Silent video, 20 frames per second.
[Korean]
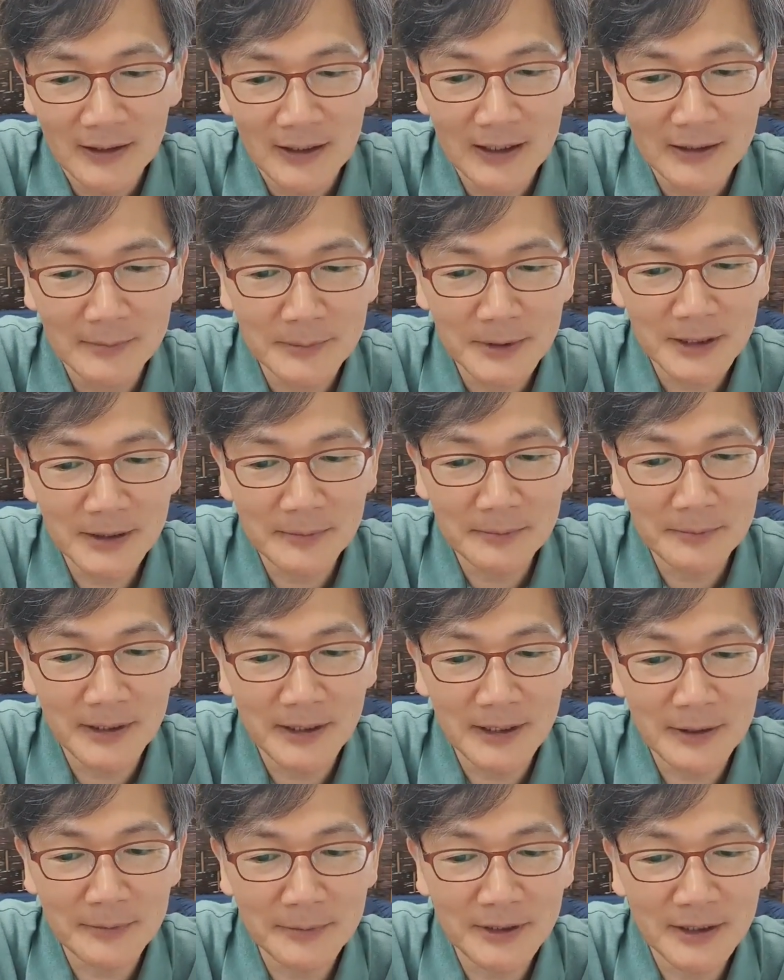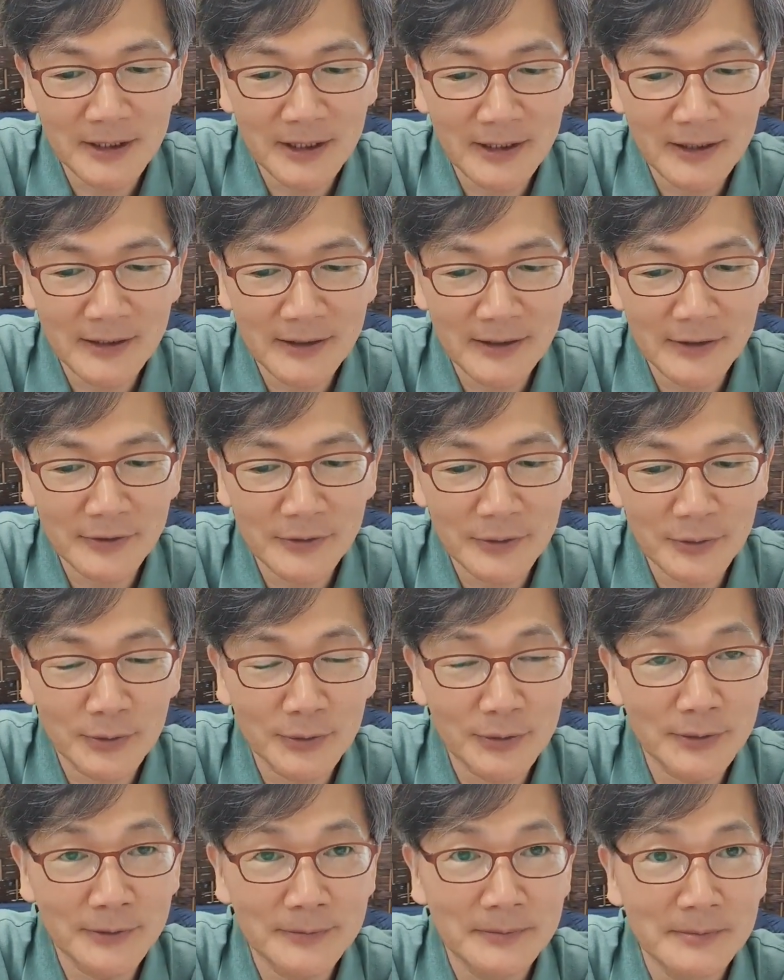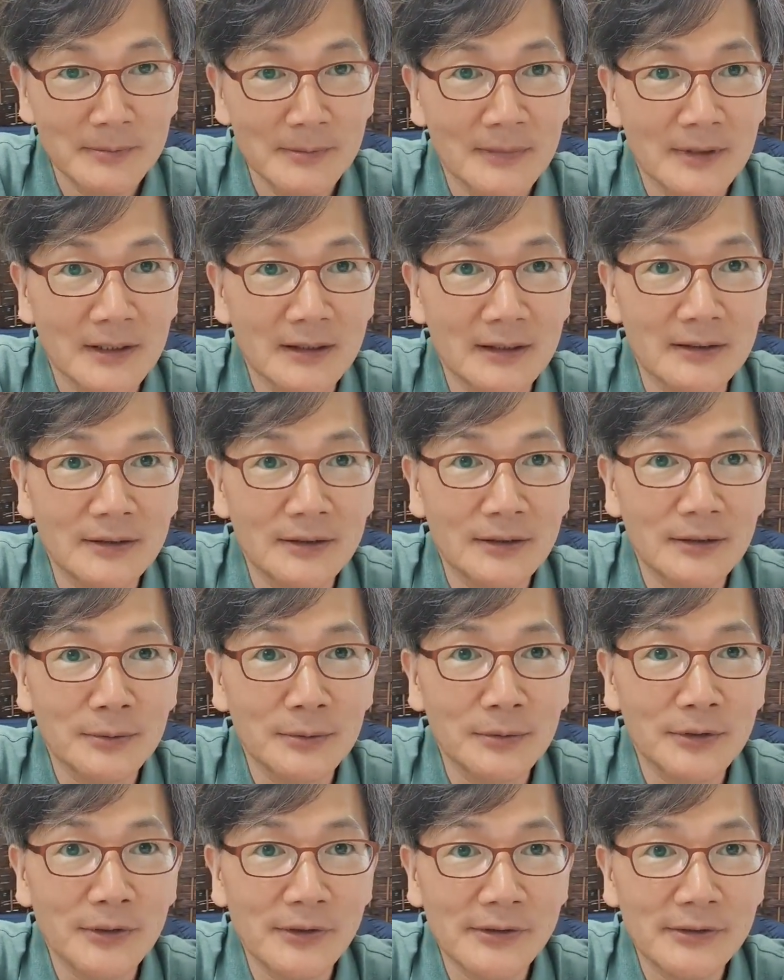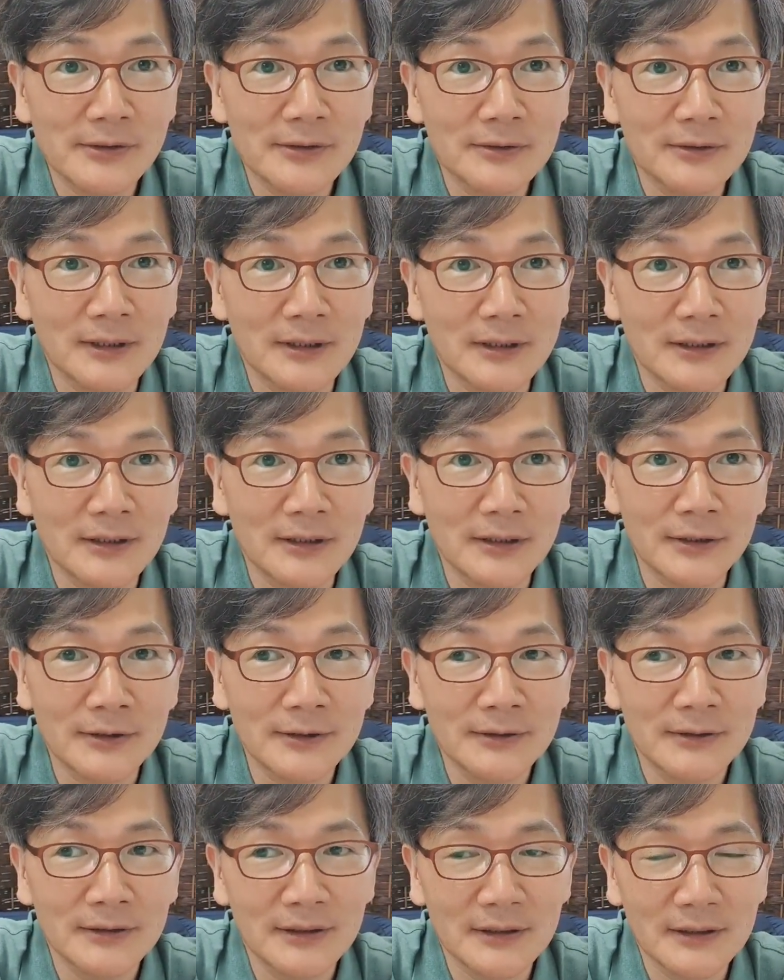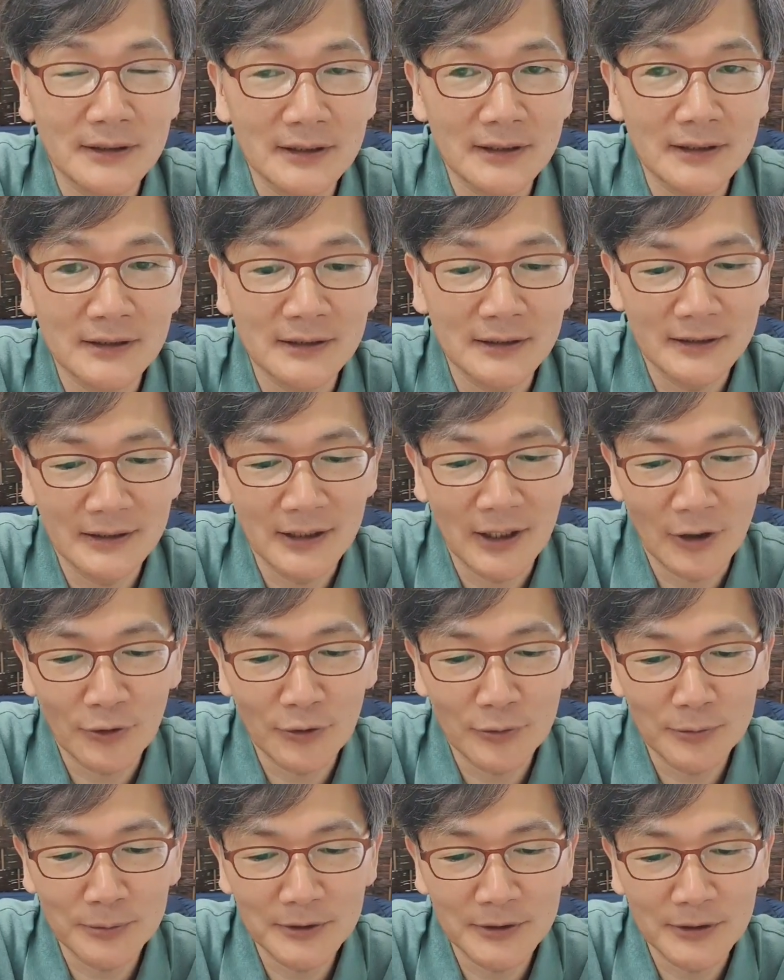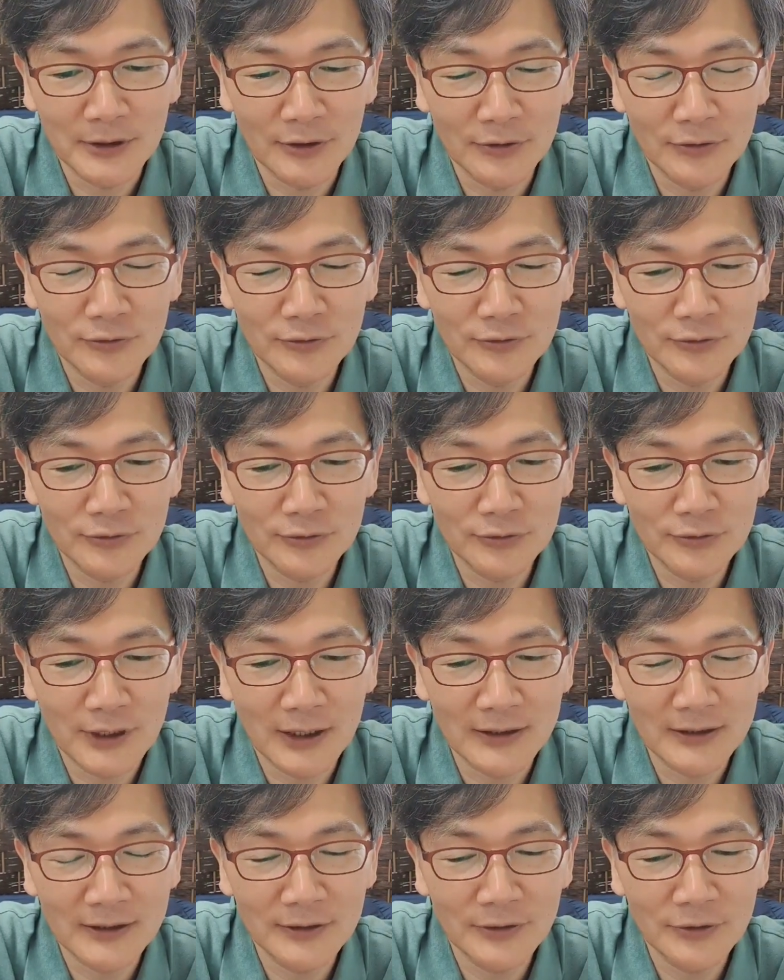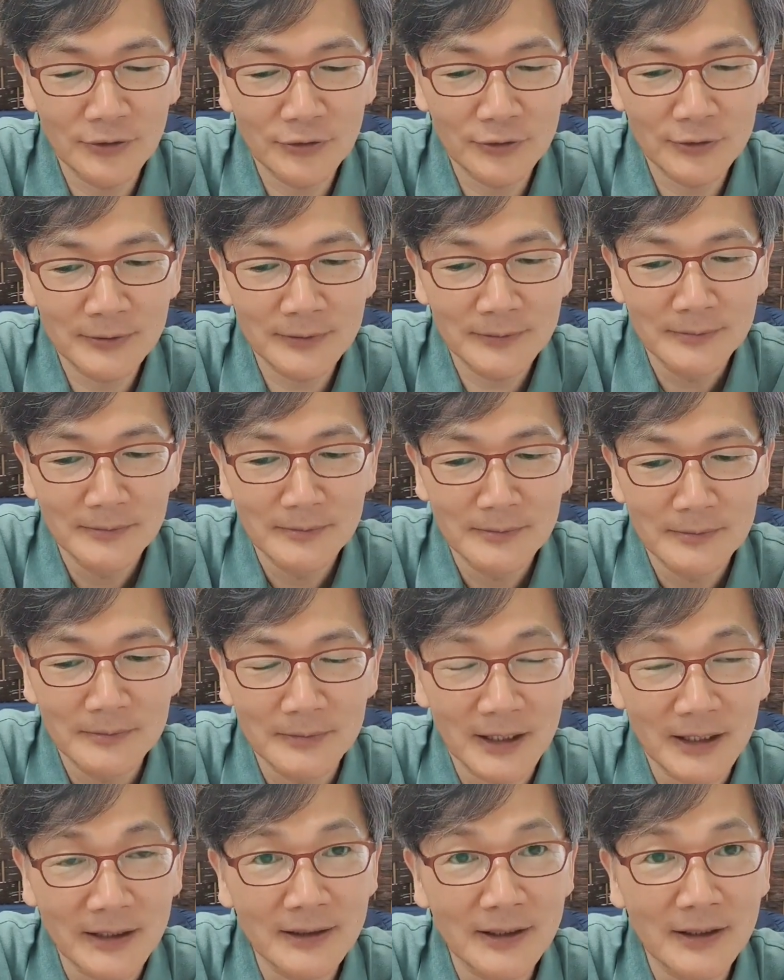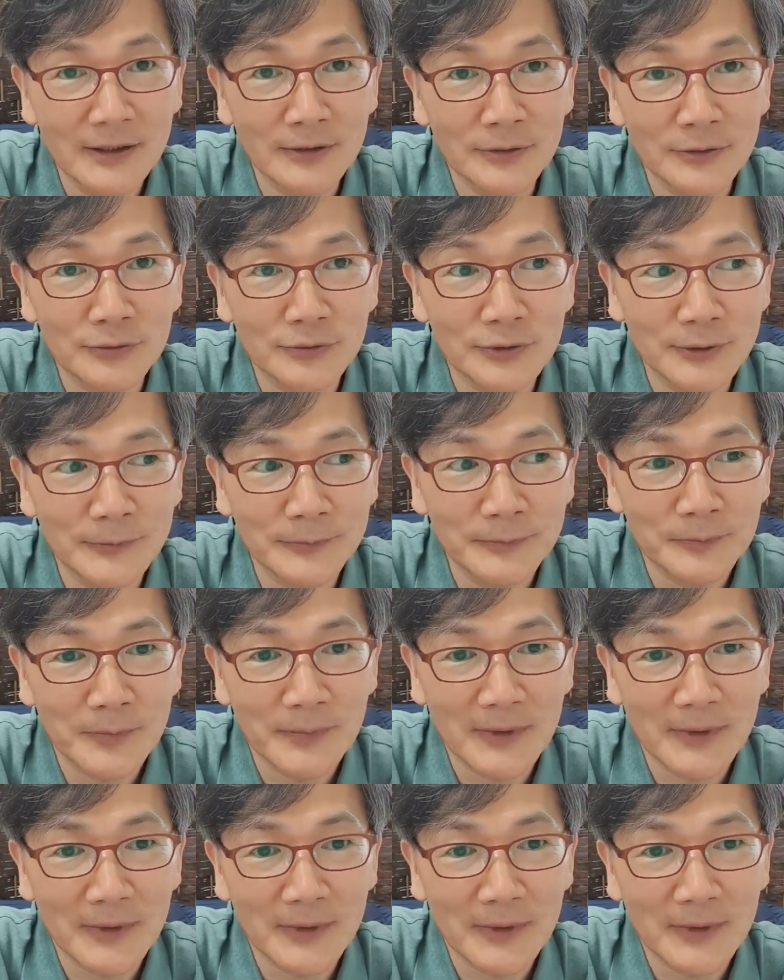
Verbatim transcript: 아마 베냐민에 대해서도 네, 들어보셨을 것 같아요. 일단 야곱의 열두 아들 중 막내였고요.